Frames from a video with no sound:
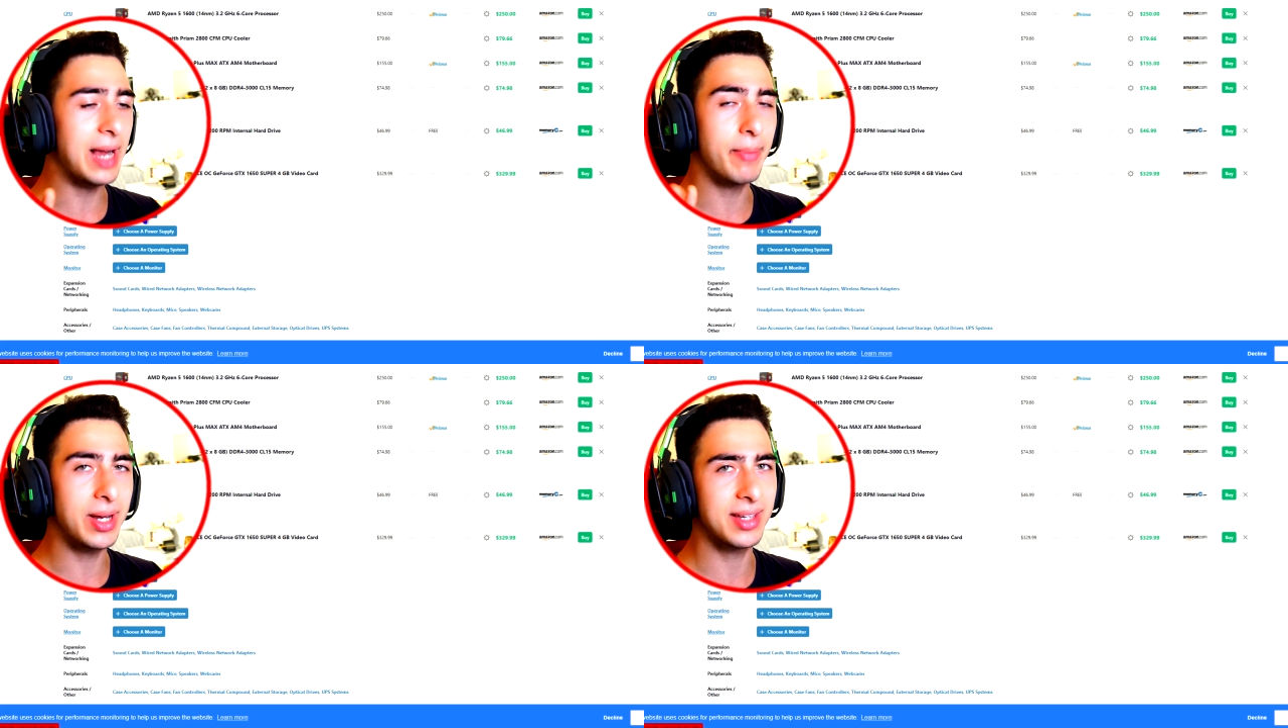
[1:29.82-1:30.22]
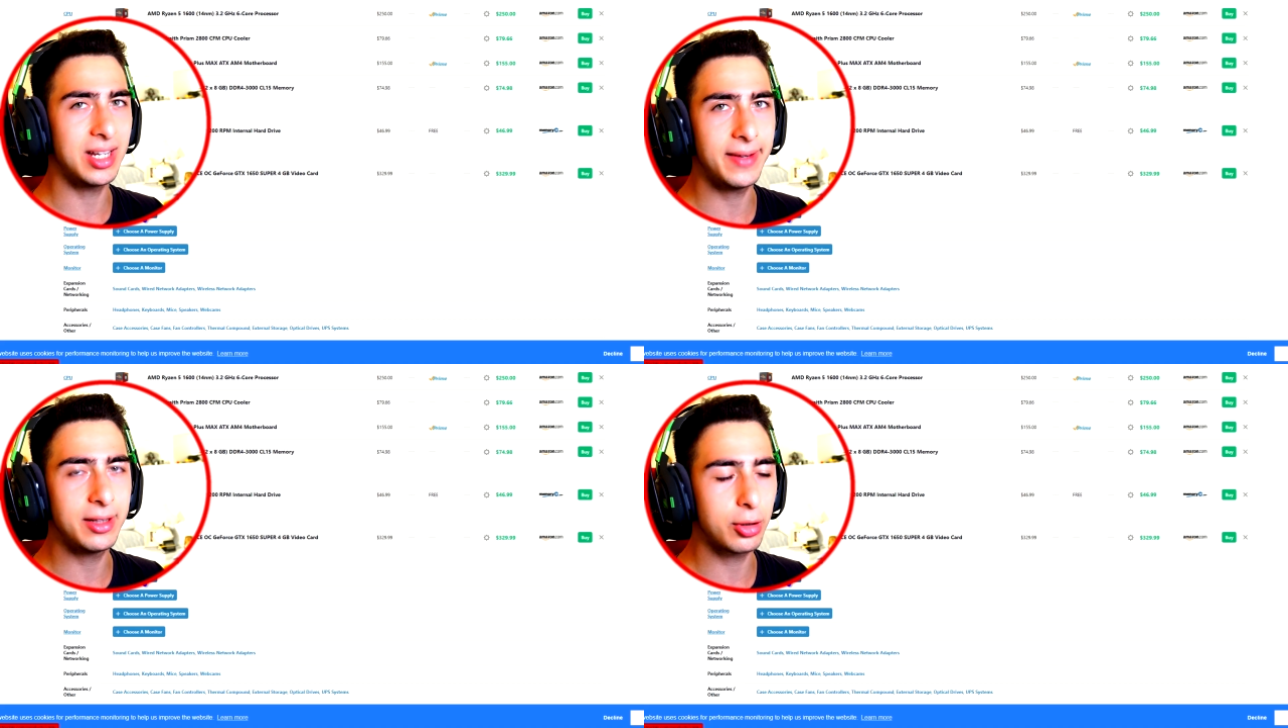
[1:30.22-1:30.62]
ah in base
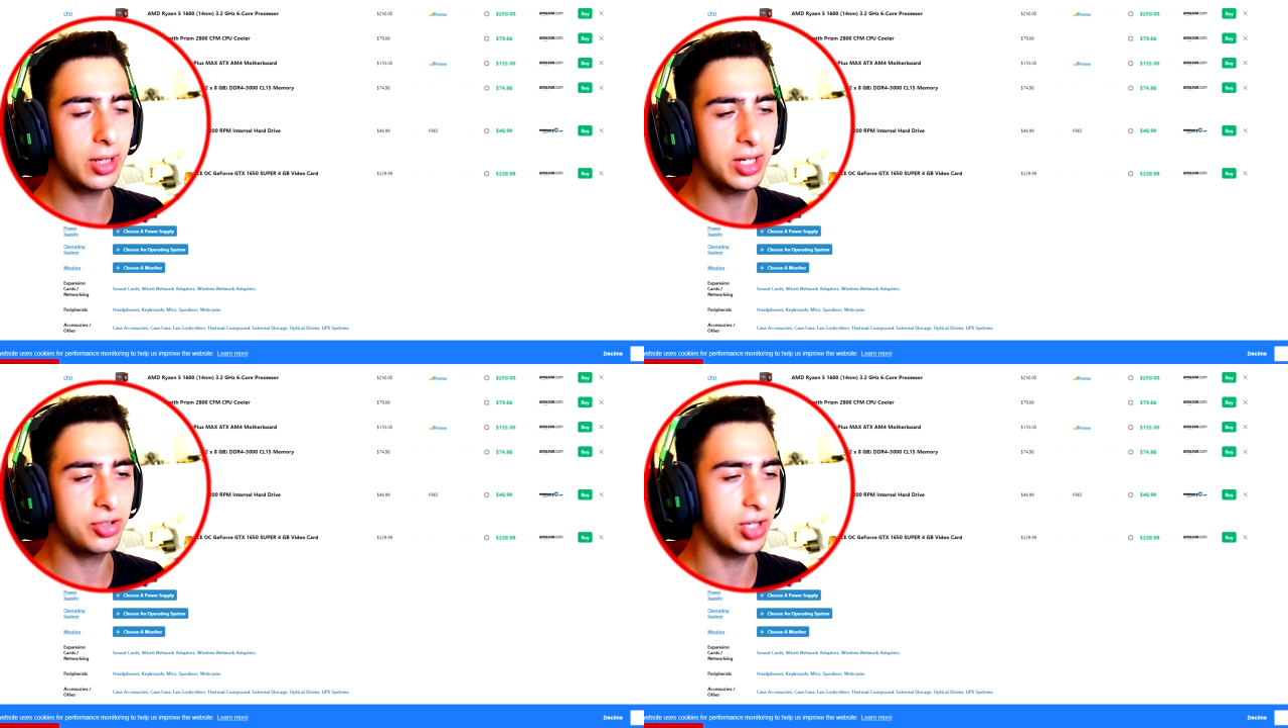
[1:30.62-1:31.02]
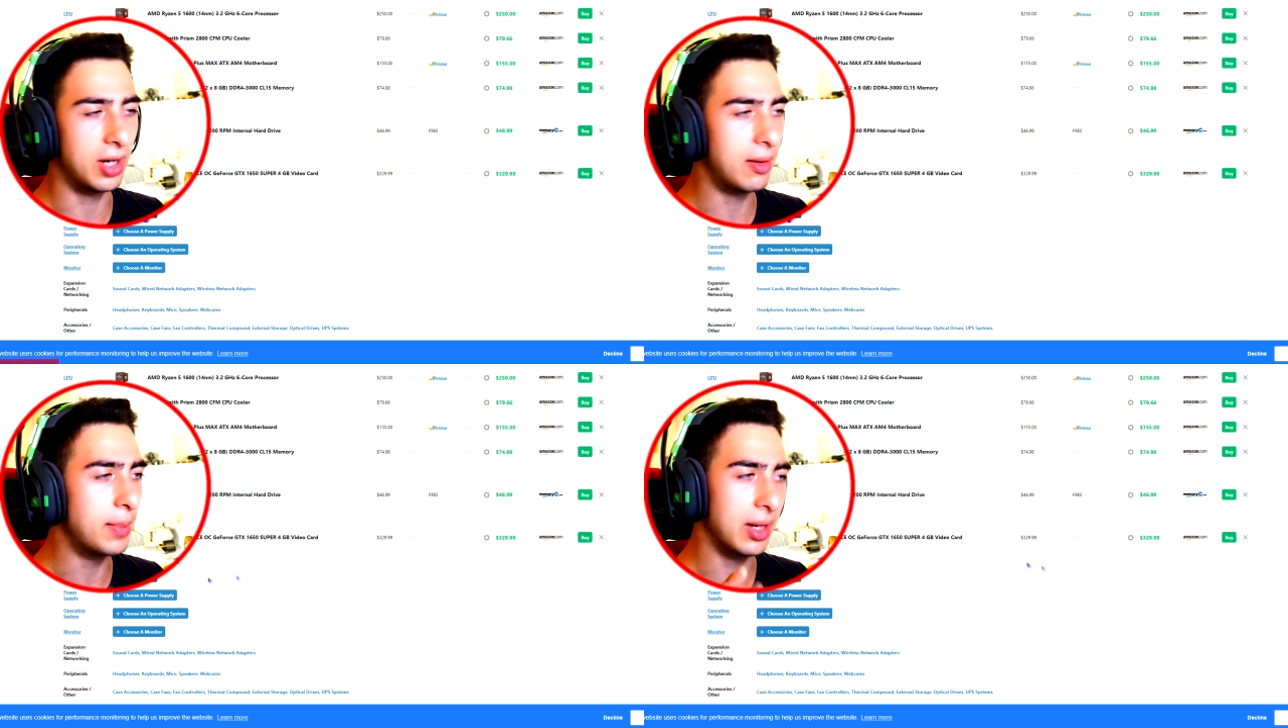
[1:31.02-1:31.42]
alle ventole che c'ha
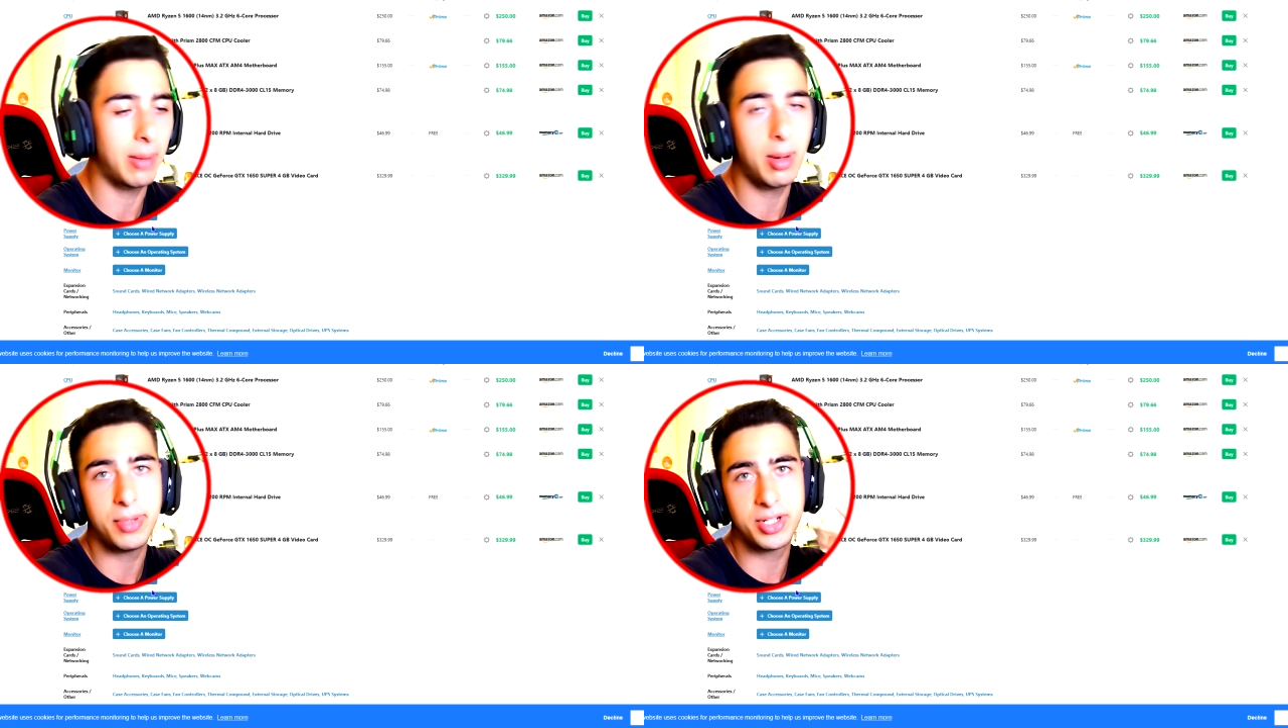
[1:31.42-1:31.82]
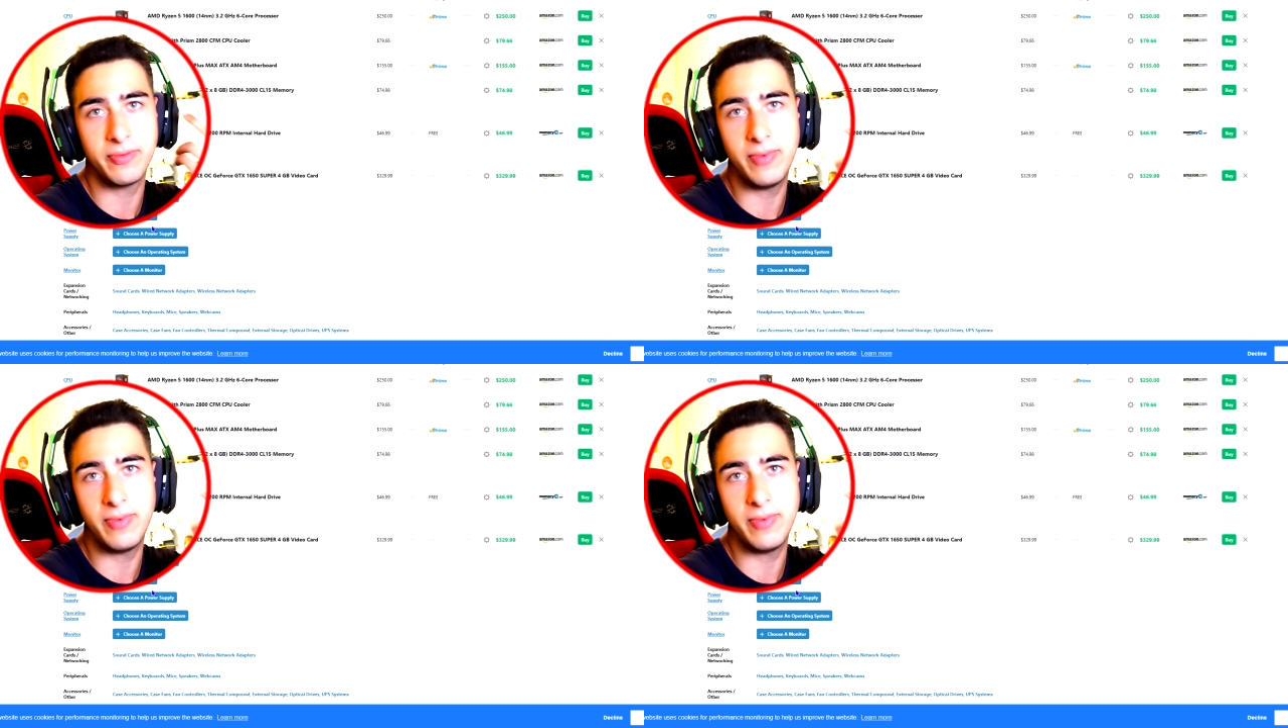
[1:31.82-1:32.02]
vabbè vabbè c'è